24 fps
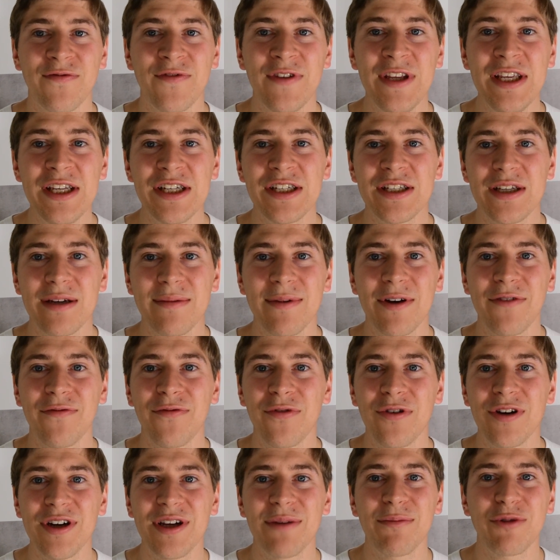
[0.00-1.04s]
wie ich dabei
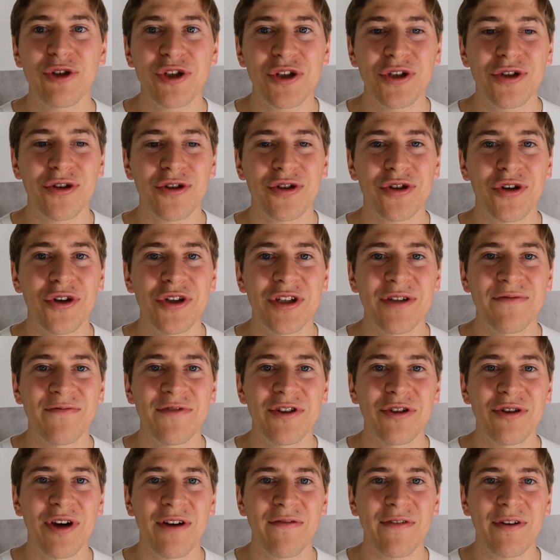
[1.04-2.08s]
vorgehe, möchte ich euch heute im
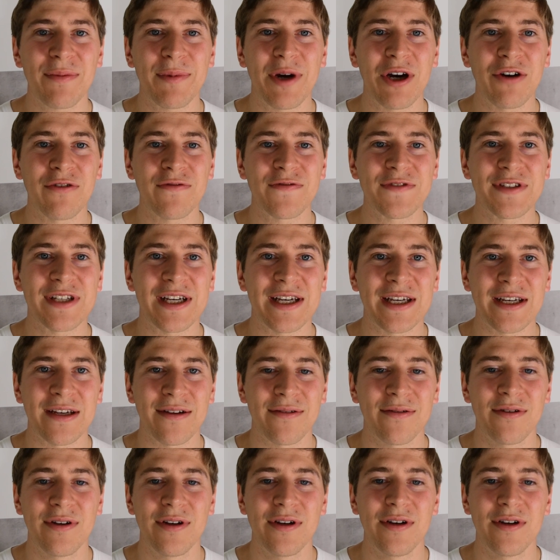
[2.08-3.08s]
Video einfach mal aufzeigen.